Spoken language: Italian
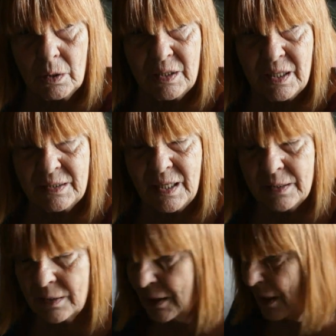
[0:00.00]
negli
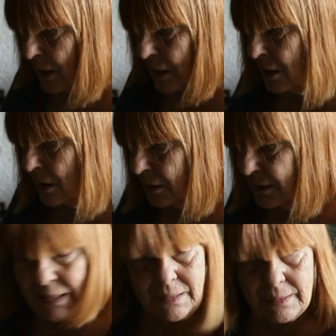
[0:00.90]
anni,
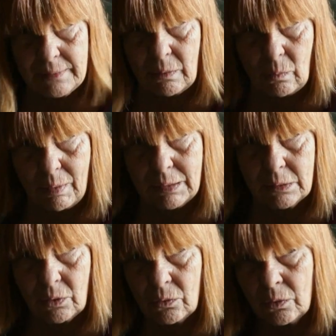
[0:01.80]

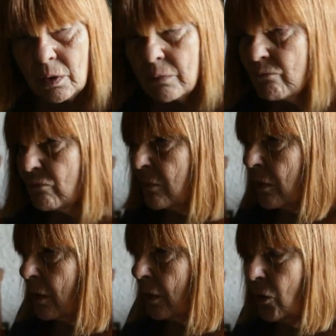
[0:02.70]
74
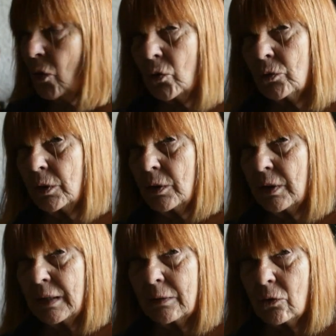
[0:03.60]
con
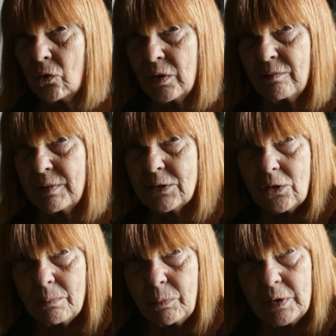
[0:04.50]
rancore
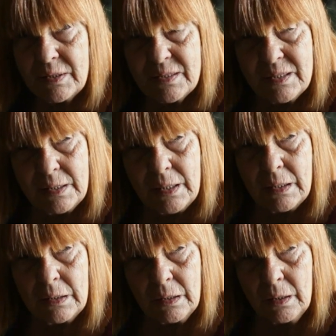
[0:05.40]
verso la
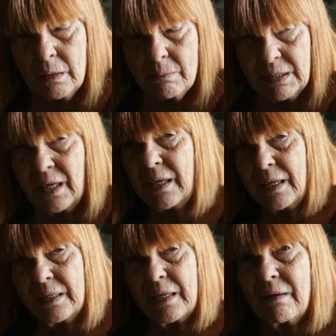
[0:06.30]
polizia perché
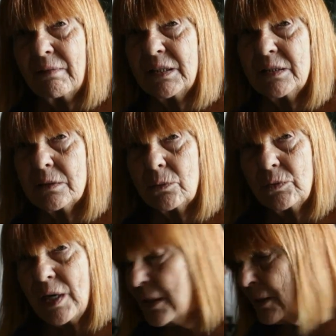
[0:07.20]
caricava gli
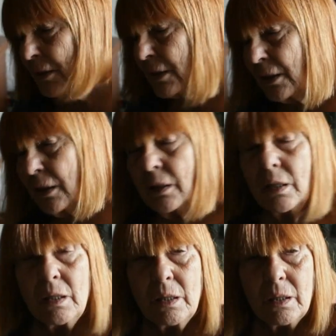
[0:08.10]
studenti
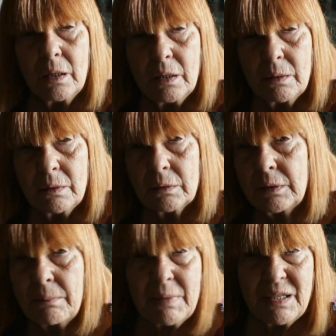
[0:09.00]
eh,
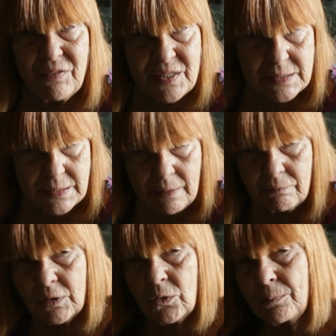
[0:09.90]
che
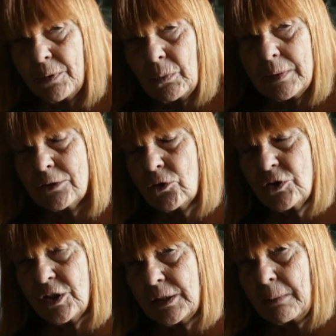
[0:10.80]
manifestavano per una
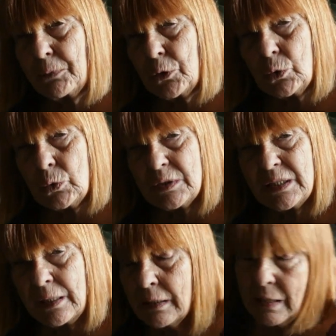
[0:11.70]
società più
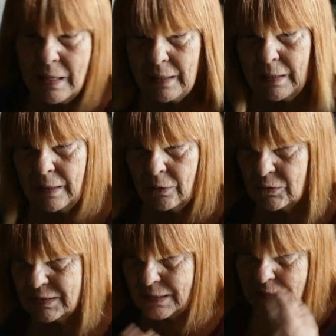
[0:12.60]
giusta. Ero
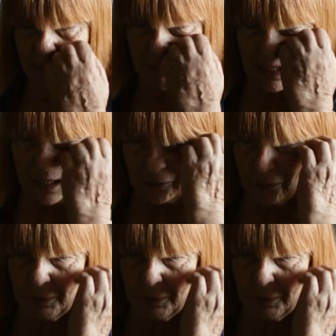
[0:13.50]
stata a Milano